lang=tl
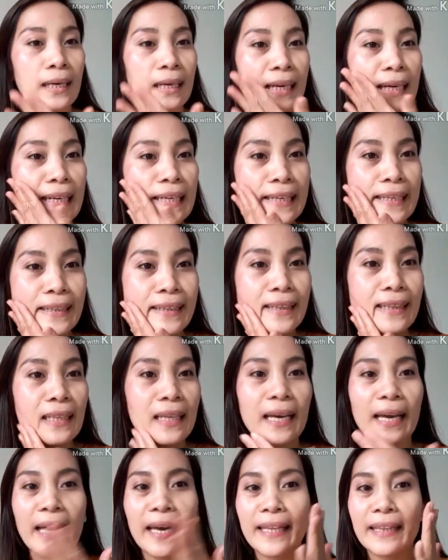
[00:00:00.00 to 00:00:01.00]
clean
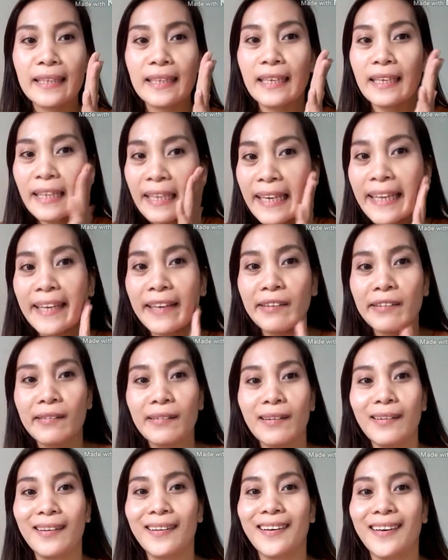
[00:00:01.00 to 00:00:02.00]
and clear